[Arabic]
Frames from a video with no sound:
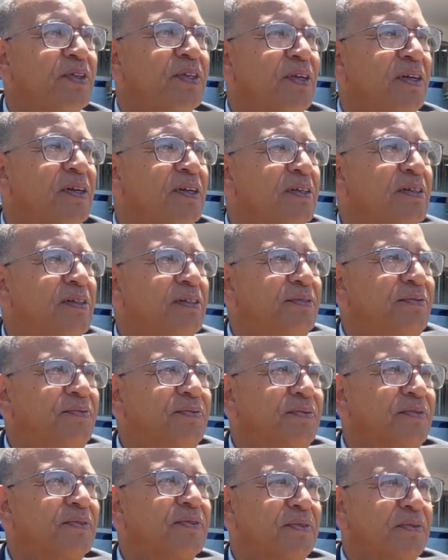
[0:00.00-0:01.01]
كاين شي
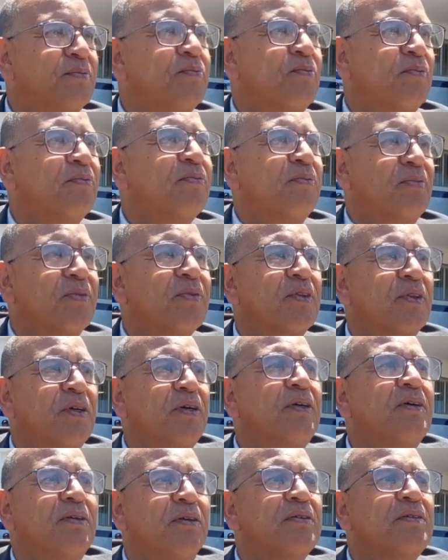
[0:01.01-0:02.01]
قرار ديال باش
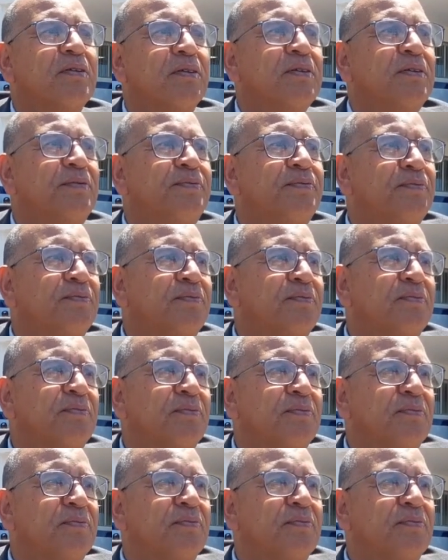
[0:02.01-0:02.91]
اخلاء شركه من